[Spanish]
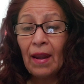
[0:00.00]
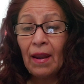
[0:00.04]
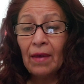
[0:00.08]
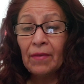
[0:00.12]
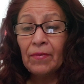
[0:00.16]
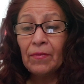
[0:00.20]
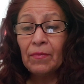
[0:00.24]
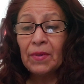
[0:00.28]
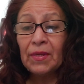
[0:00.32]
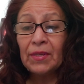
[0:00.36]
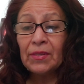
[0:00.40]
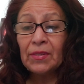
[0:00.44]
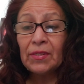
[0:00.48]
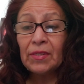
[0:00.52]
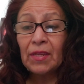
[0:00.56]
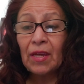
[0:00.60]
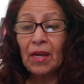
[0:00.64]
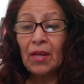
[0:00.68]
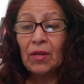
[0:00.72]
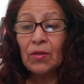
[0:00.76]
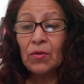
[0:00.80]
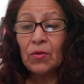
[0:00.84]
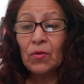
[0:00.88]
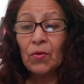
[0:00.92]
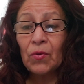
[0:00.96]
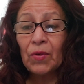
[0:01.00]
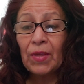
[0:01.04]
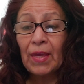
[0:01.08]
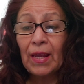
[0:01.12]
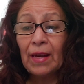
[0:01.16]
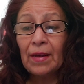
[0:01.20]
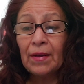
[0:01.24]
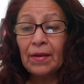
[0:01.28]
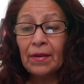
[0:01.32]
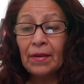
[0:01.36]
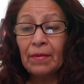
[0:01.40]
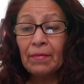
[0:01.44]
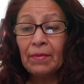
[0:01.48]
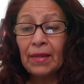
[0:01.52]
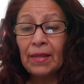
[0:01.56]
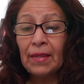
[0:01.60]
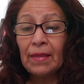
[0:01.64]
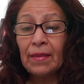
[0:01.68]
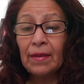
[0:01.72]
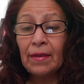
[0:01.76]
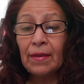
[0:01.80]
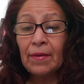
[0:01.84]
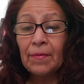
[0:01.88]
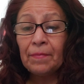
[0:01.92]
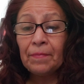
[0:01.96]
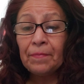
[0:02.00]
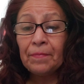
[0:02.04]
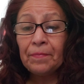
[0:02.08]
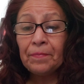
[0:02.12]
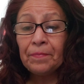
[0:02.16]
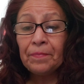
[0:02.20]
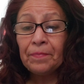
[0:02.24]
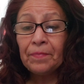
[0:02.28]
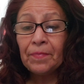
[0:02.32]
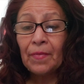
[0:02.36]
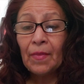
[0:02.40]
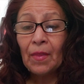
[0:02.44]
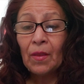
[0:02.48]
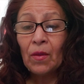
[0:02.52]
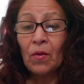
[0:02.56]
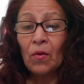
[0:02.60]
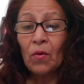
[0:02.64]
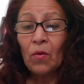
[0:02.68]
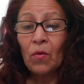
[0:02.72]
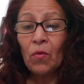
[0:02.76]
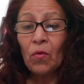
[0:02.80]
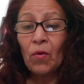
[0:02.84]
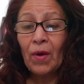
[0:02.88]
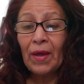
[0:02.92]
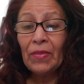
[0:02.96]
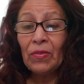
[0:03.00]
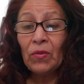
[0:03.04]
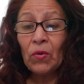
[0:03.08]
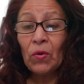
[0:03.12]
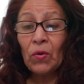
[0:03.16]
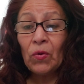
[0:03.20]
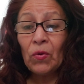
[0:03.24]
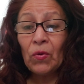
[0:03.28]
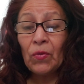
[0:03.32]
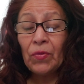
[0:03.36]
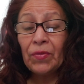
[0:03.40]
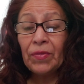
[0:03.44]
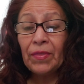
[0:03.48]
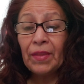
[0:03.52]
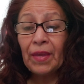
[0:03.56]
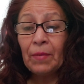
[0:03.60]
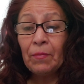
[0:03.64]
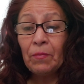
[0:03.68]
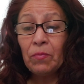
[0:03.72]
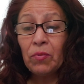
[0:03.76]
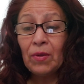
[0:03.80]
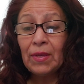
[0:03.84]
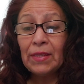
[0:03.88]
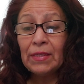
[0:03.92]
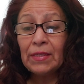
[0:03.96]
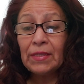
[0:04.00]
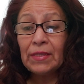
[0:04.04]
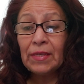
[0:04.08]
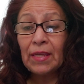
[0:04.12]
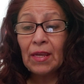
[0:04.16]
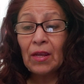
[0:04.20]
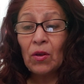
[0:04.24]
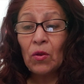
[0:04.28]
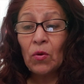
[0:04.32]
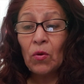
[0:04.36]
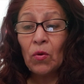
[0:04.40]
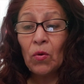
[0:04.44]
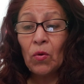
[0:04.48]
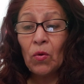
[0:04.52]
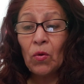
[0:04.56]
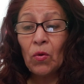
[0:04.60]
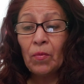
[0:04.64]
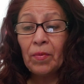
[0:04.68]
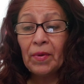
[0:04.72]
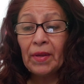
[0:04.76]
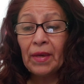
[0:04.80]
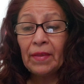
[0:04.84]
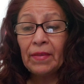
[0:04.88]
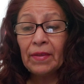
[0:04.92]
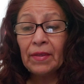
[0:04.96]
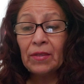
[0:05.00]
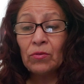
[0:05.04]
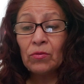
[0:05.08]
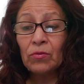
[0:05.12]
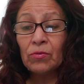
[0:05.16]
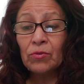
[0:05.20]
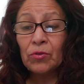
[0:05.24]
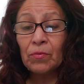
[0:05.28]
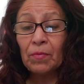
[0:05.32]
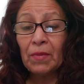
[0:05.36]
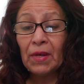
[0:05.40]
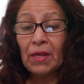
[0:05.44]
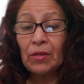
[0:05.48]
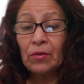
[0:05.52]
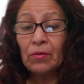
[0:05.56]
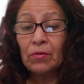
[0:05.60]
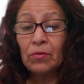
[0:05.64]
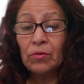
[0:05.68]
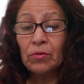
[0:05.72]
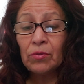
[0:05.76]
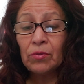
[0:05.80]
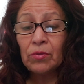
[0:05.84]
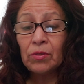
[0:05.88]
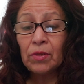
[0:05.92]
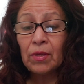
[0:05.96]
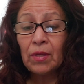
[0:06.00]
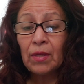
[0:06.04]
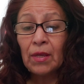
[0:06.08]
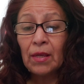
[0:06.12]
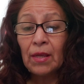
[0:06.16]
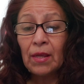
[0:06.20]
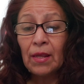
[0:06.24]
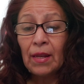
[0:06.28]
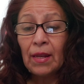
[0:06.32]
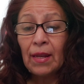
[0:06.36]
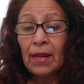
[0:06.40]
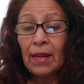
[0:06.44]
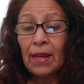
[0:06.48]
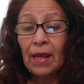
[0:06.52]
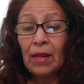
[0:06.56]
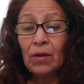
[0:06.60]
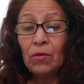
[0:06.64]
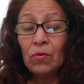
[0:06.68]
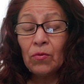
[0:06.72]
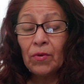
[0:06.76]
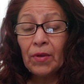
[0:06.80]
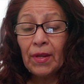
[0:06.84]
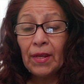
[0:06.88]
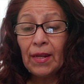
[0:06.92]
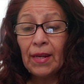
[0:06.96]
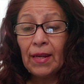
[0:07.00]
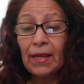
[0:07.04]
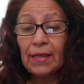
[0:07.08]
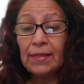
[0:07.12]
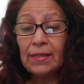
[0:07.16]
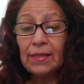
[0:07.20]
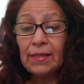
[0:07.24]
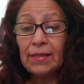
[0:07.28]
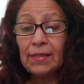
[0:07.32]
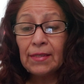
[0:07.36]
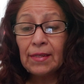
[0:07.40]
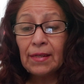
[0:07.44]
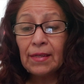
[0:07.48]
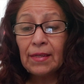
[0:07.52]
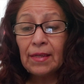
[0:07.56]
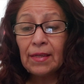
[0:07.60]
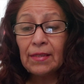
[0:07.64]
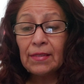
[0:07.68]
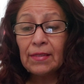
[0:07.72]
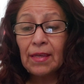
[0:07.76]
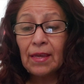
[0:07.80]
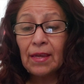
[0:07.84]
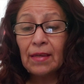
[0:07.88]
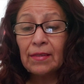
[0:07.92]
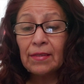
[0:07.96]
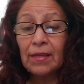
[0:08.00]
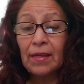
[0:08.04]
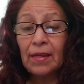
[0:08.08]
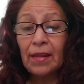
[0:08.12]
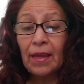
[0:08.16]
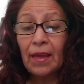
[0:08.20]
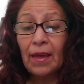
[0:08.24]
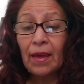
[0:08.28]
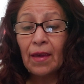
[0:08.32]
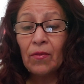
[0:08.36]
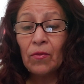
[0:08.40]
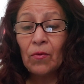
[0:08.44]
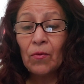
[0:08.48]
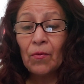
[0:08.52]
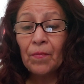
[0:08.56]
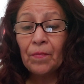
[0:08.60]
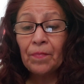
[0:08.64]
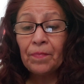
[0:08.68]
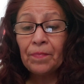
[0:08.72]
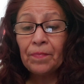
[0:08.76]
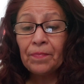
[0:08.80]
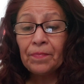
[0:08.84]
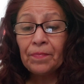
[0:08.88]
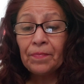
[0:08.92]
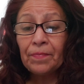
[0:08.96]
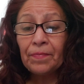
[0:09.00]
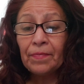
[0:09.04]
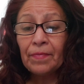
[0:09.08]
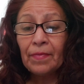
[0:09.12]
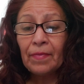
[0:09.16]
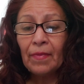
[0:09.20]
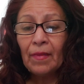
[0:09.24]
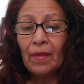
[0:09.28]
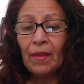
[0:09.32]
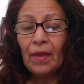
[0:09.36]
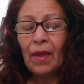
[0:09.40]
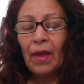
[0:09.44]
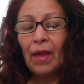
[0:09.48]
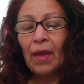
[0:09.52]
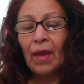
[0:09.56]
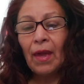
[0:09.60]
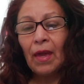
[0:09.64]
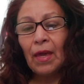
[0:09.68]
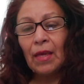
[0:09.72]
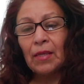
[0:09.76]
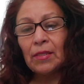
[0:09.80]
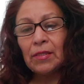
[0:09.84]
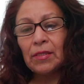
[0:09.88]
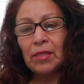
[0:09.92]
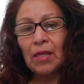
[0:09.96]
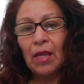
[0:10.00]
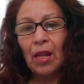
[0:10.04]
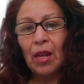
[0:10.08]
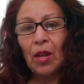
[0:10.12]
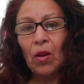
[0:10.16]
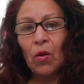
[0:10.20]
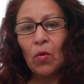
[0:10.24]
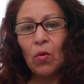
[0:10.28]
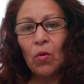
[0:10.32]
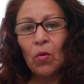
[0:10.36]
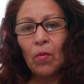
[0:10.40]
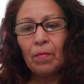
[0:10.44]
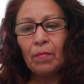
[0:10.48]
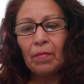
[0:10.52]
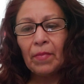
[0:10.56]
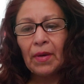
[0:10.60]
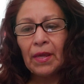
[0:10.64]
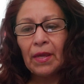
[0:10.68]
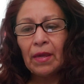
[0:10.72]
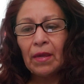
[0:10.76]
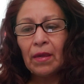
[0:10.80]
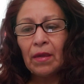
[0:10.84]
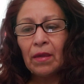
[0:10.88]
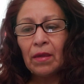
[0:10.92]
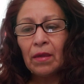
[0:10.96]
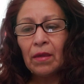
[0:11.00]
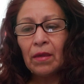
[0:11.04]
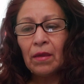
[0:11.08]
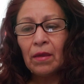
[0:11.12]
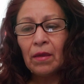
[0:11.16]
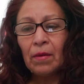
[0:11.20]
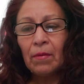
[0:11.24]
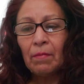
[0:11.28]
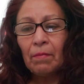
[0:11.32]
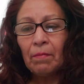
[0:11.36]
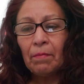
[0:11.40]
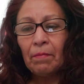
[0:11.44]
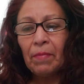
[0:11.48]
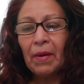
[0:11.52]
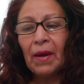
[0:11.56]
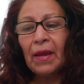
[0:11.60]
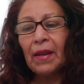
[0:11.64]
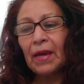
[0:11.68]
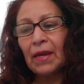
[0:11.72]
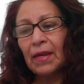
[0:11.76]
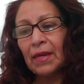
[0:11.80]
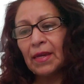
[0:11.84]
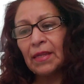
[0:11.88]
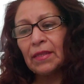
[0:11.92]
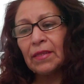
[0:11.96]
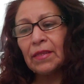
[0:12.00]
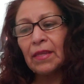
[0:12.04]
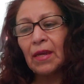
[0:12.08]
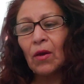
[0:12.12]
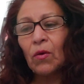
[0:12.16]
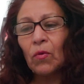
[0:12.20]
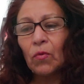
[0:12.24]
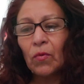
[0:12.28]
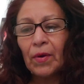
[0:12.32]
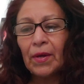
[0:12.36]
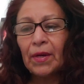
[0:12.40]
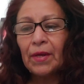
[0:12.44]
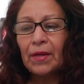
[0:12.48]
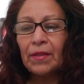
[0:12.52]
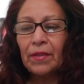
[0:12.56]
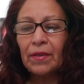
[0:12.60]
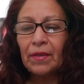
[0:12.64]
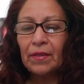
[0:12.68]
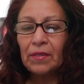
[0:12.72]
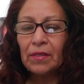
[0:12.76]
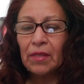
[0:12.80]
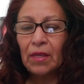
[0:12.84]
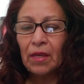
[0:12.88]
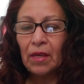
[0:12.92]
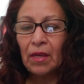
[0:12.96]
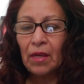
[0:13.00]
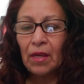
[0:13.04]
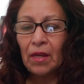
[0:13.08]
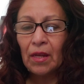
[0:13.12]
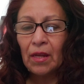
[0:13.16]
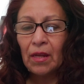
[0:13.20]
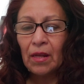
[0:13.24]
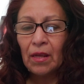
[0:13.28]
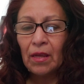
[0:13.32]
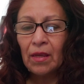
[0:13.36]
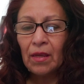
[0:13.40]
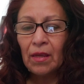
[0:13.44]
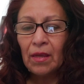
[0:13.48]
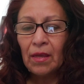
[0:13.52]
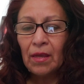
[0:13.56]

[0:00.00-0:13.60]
al adversario y al rebelde. Cuando contemplo el cielo, obra de tus manos, la luna y las estrellas que has creado, ¿qué es el hombre para que te acuerdes de él?